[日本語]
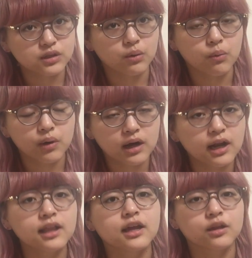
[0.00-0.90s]
いてはわ
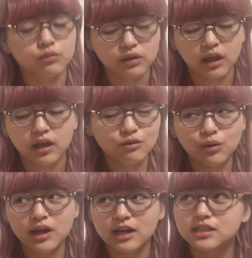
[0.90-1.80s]
からないので、
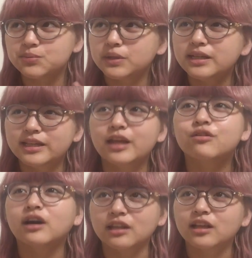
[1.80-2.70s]
どれが一番似て
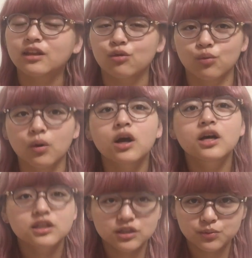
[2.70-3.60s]
るかなっていうのを
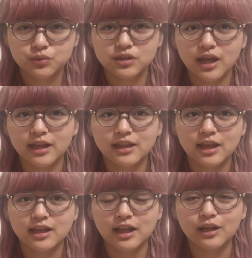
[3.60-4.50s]
自分でやって
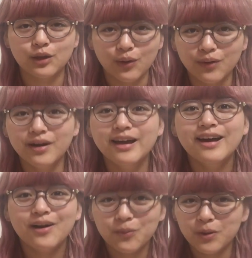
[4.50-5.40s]
いきたいと
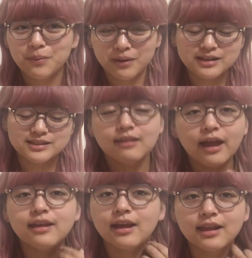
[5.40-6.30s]
思います。
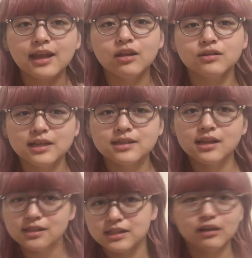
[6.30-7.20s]
体型的には全
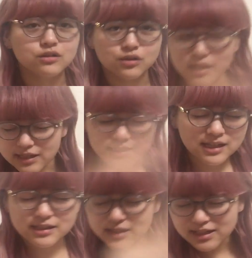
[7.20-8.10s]
然違うんですよ。
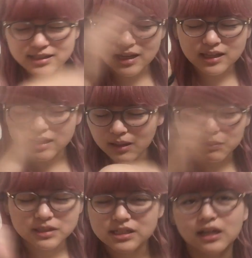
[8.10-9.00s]
全然似て
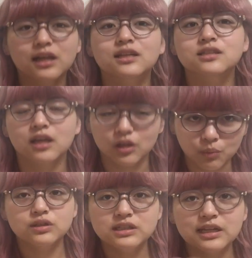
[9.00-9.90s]
も似つかないんですけれど
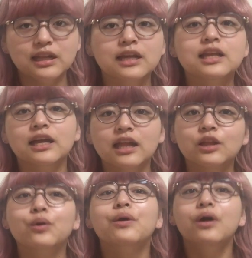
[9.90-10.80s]
も、似せていきたいな
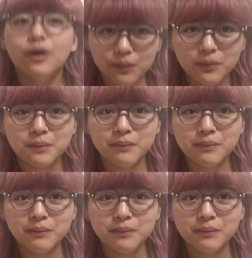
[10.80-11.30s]
と思い